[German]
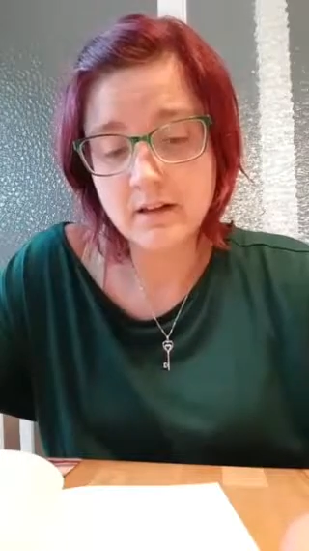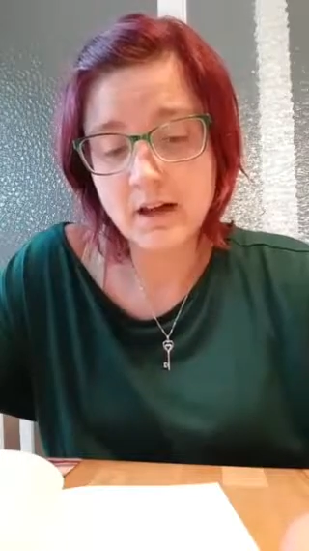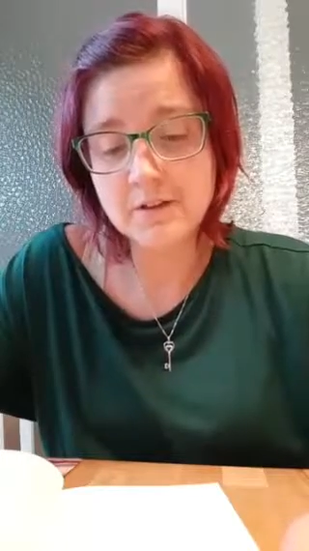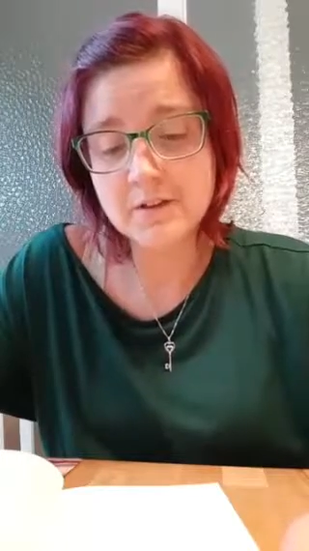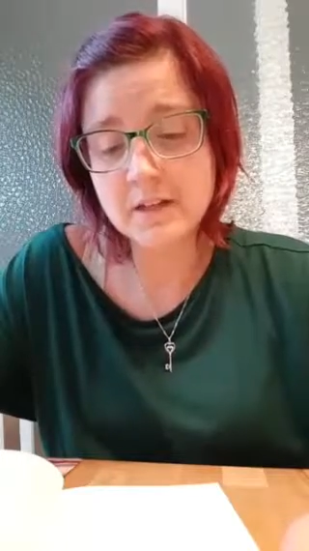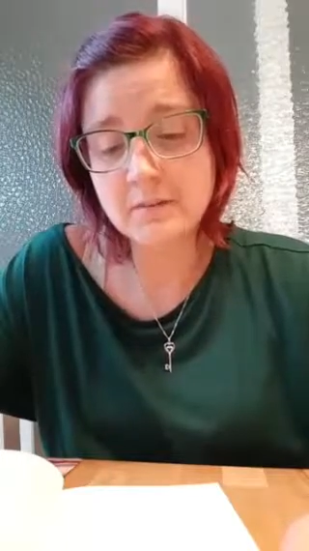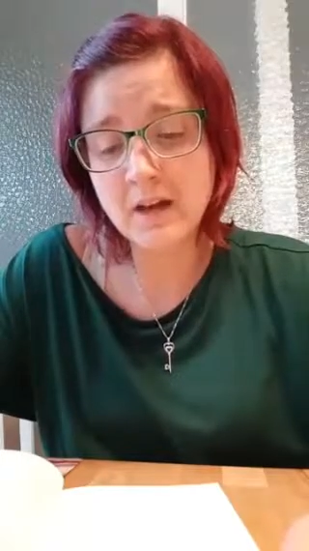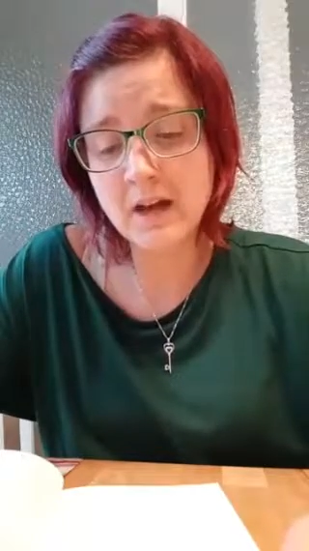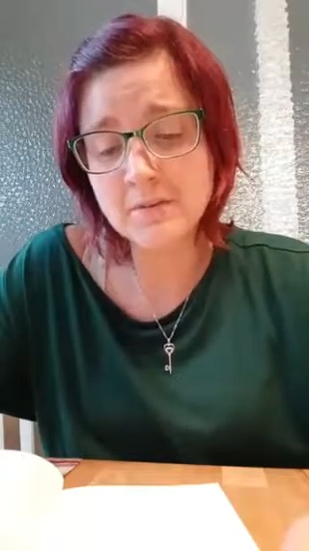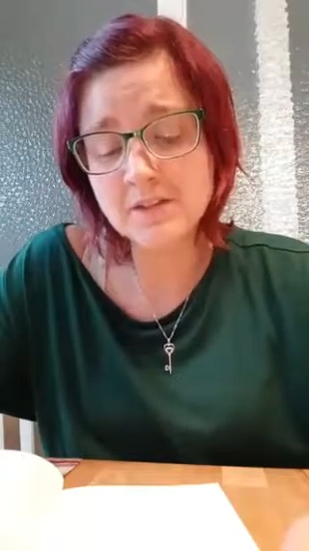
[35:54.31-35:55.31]

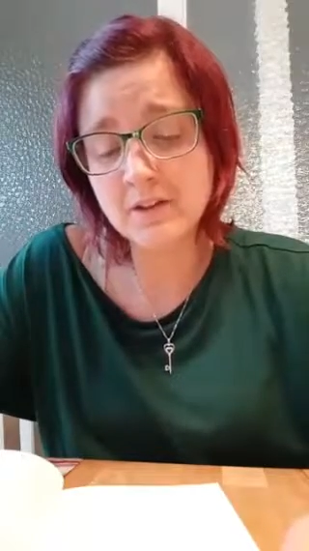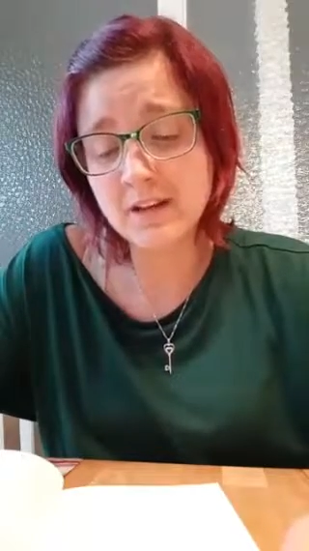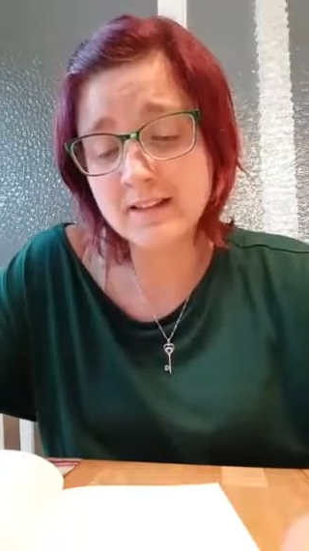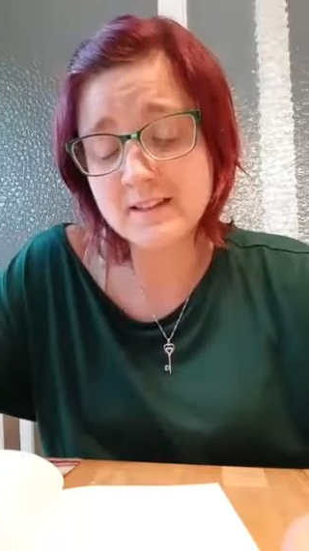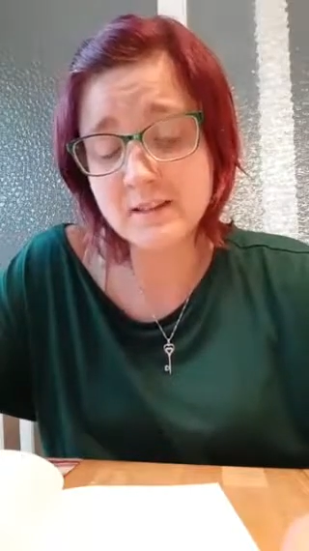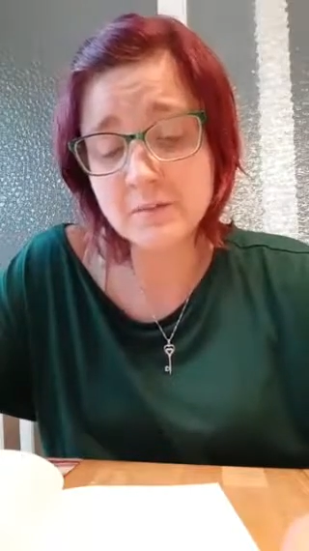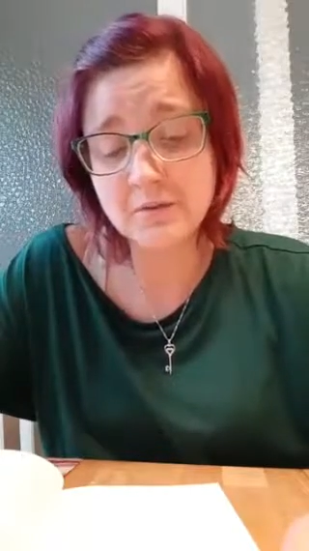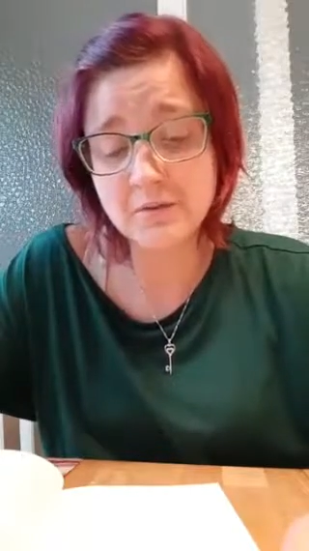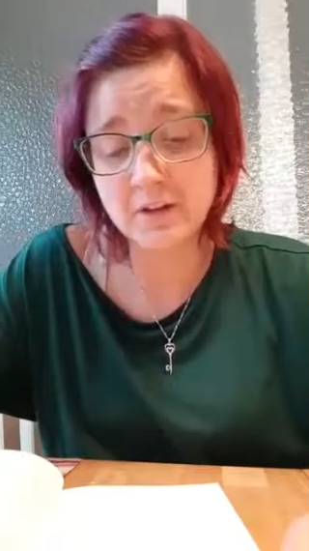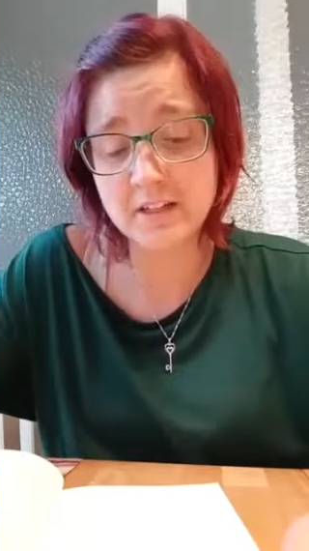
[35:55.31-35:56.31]
Außerdem habe ich noch kein Zimmer
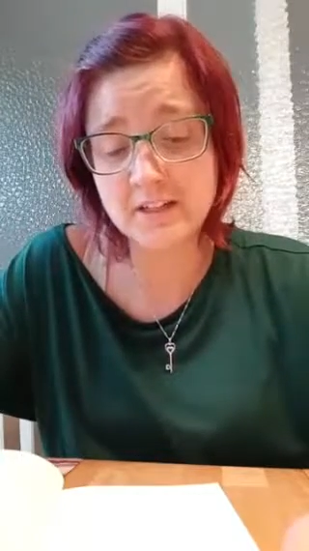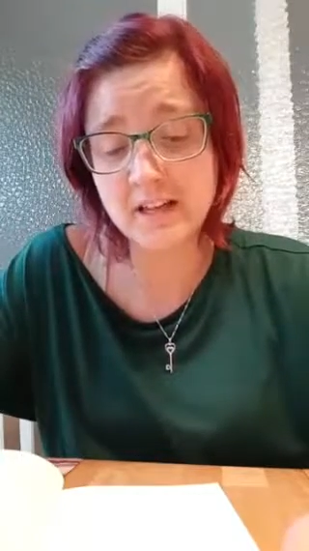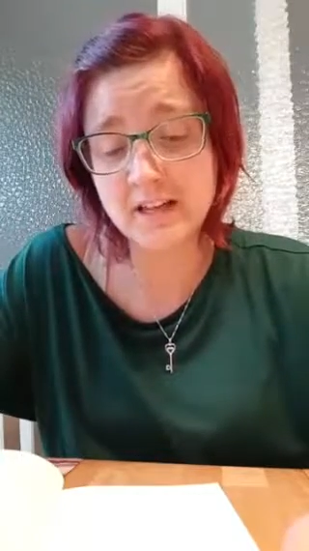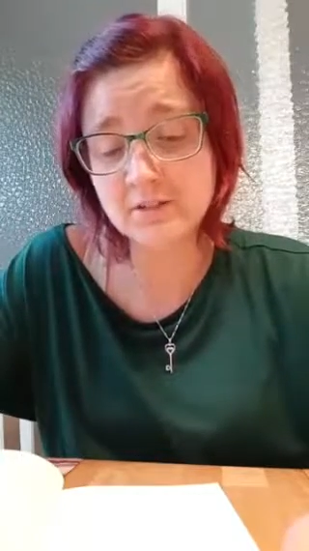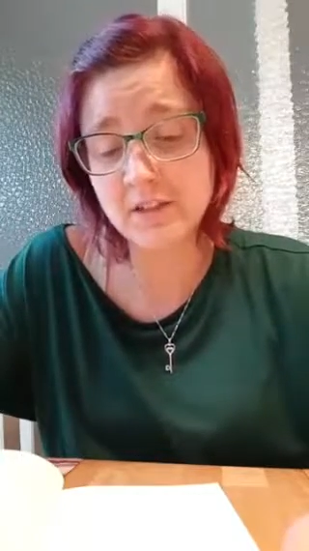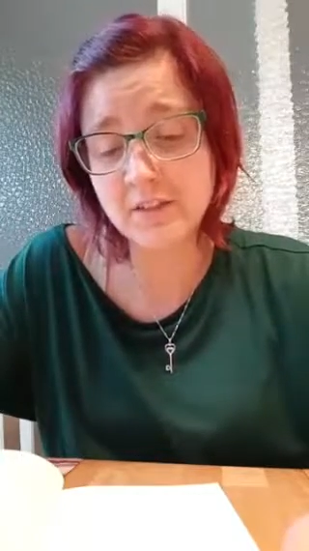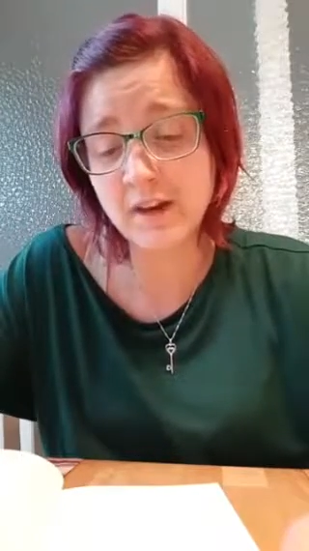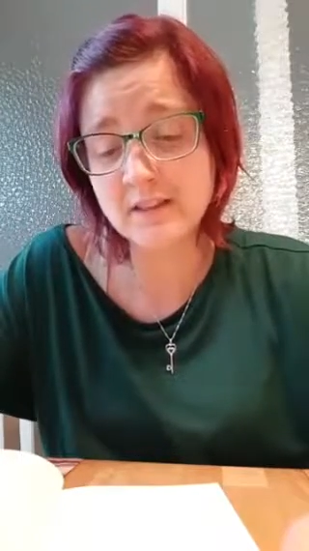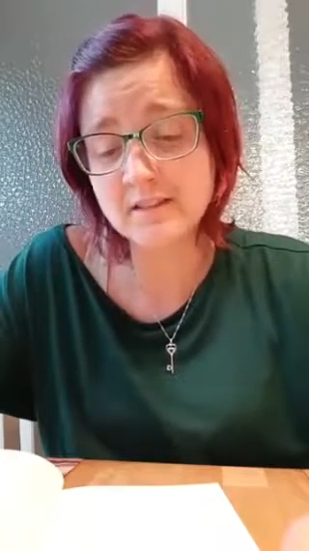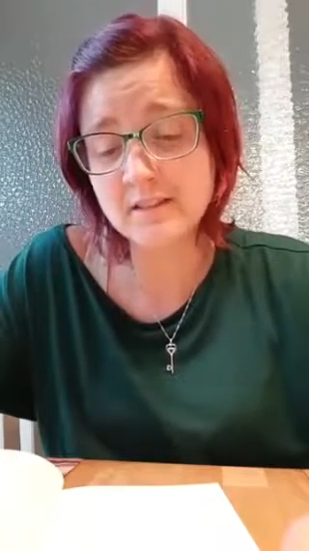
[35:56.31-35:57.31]
für heute Nacht und ich
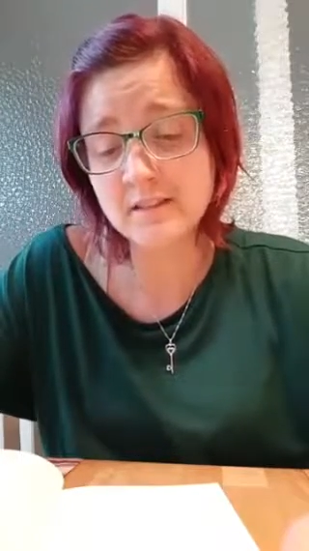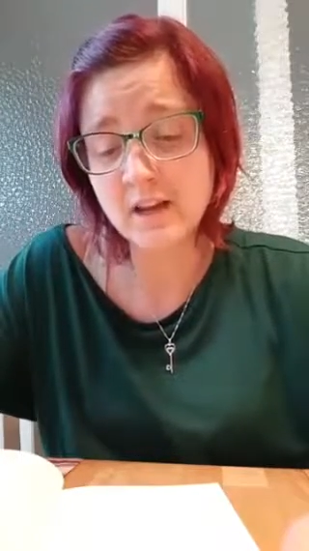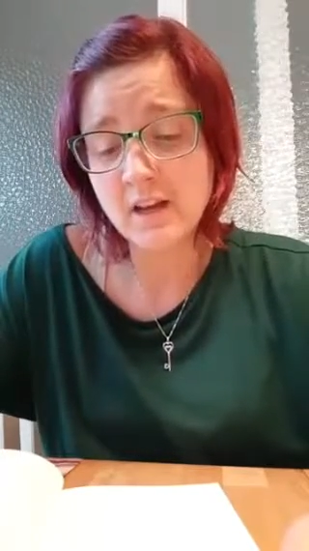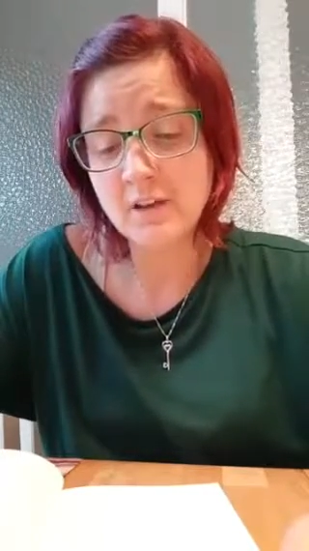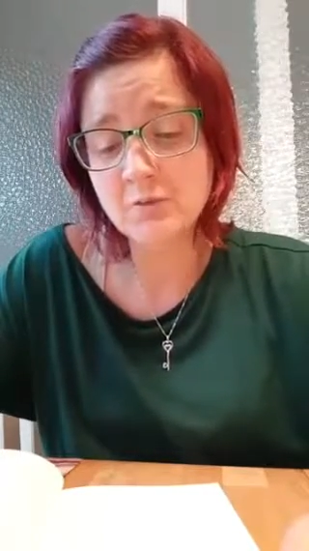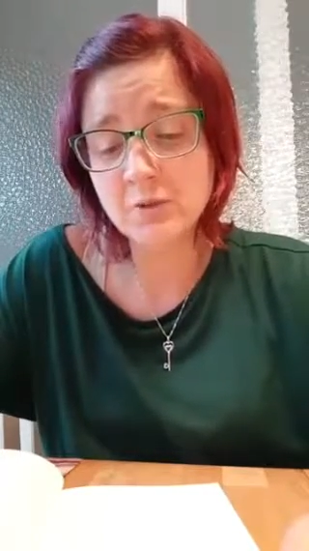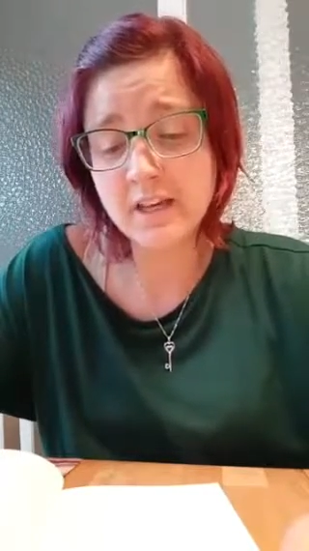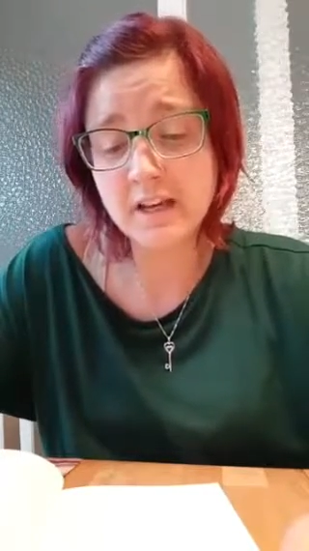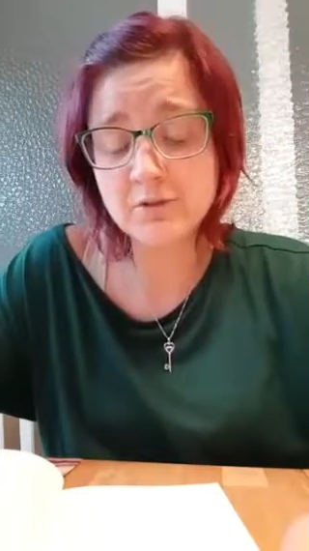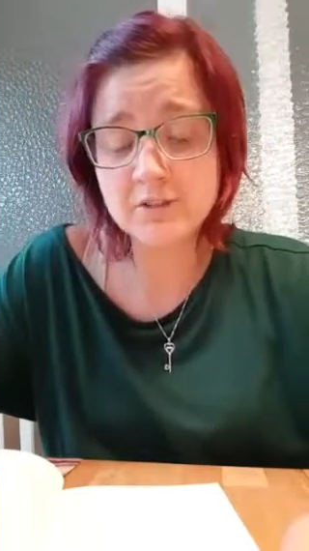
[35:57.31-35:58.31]
weiß nicht, wo
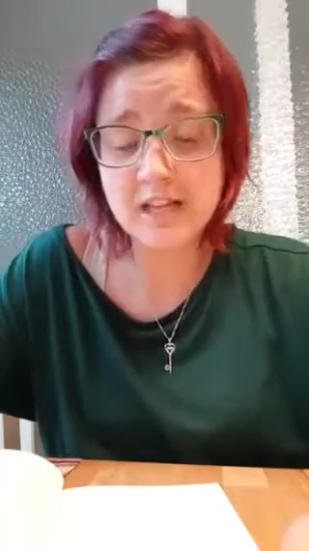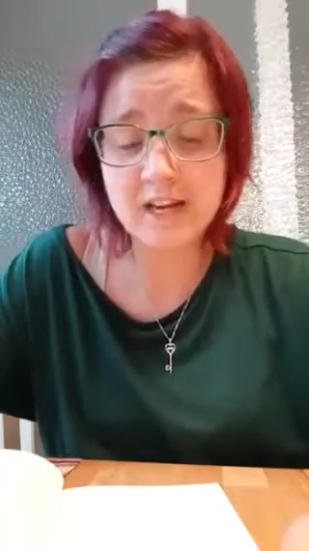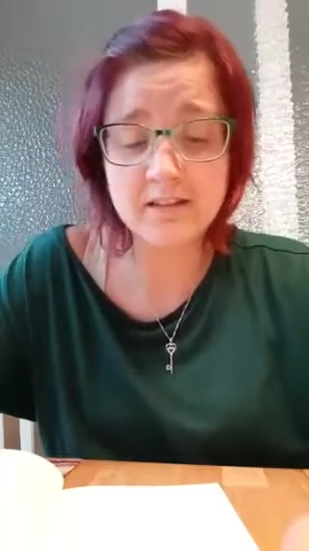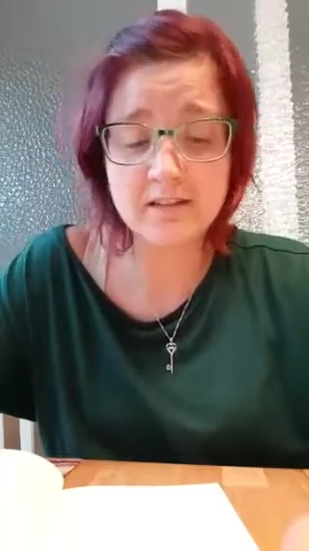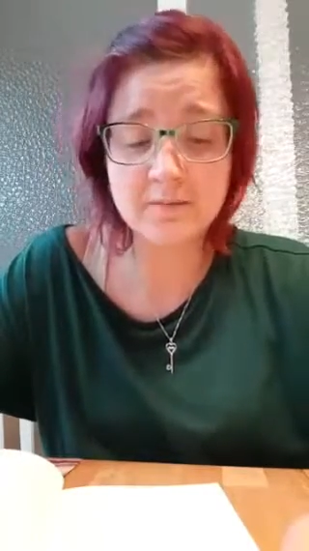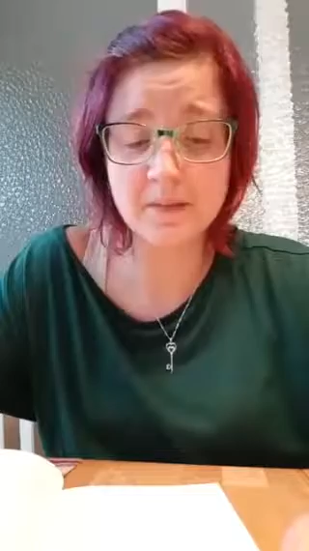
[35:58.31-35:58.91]
hier ein Hotel ist.